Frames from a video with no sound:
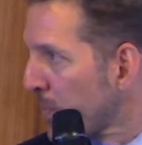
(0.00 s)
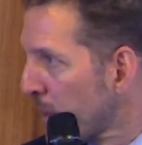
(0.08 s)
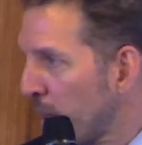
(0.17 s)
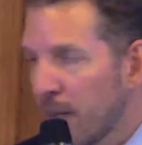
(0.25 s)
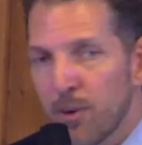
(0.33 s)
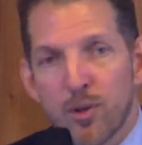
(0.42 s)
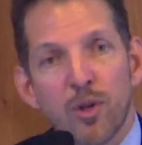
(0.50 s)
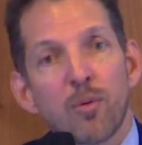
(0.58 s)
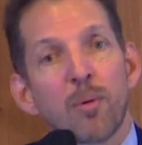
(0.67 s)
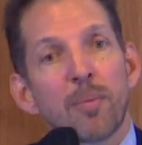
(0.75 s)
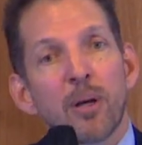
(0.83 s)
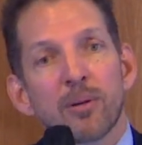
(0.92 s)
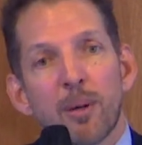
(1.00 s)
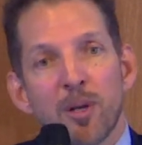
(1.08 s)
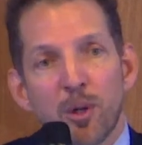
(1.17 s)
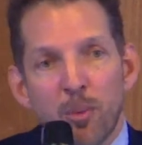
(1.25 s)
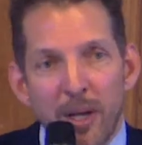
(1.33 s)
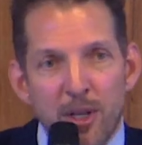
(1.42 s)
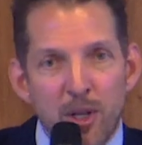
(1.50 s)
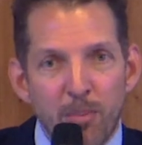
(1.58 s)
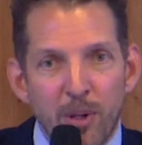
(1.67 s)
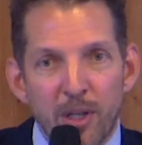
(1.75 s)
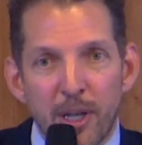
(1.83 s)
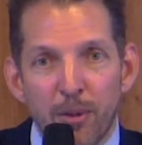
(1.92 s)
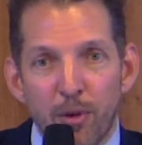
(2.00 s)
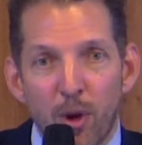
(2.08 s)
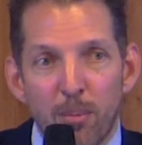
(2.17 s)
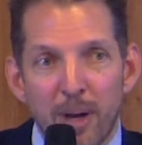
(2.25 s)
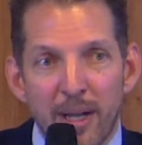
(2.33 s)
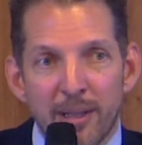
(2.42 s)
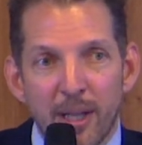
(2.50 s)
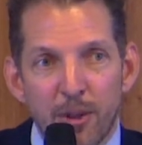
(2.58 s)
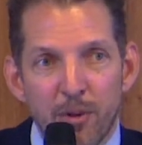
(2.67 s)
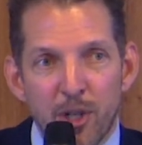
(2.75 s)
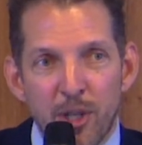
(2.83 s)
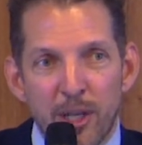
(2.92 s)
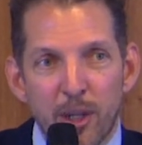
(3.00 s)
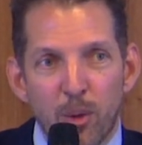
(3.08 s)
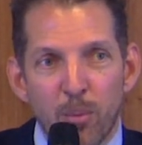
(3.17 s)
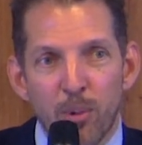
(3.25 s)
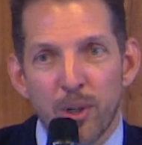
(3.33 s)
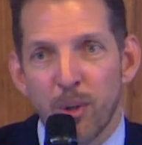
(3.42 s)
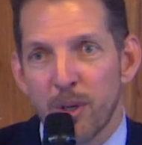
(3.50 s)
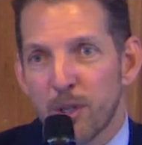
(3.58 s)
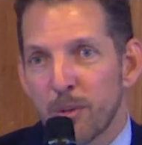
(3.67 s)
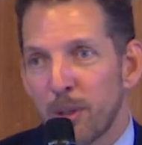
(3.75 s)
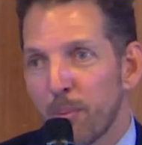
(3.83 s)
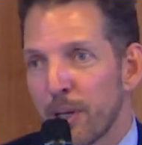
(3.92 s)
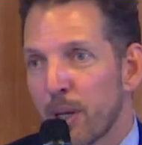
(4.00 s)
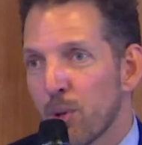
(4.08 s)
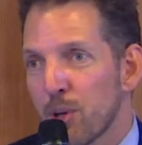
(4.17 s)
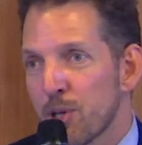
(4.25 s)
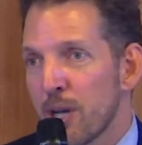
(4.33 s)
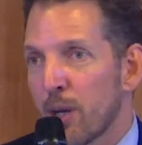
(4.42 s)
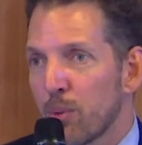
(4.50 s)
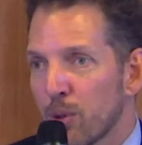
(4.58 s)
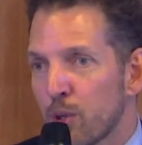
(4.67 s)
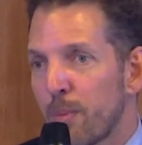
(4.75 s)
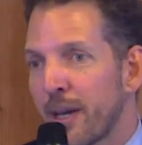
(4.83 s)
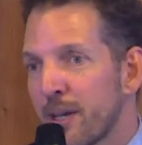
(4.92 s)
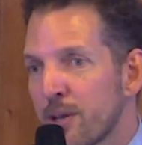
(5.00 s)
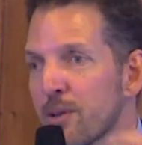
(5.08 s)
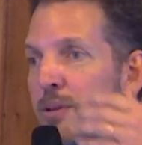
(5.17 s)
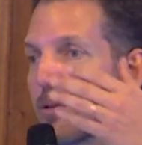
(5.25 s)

Né, e aí vocês vão me perguntar, mas como é que você pode reformar a tarifa externa é comum e ao mesmo tempo negociar com outros países?